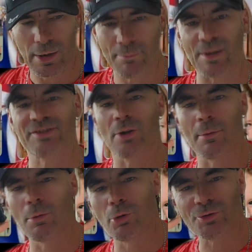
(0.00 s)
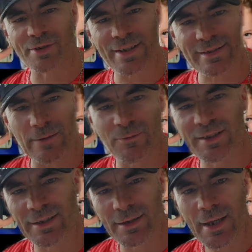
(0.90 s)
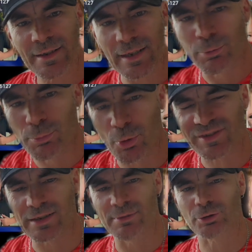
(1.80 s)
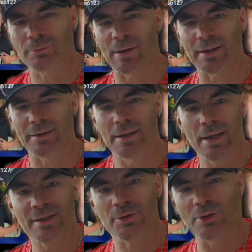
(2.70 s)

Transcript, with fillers: Parce qu'à un moment donné, c'est fini. C'est plus possible, des trucs pareils. Ce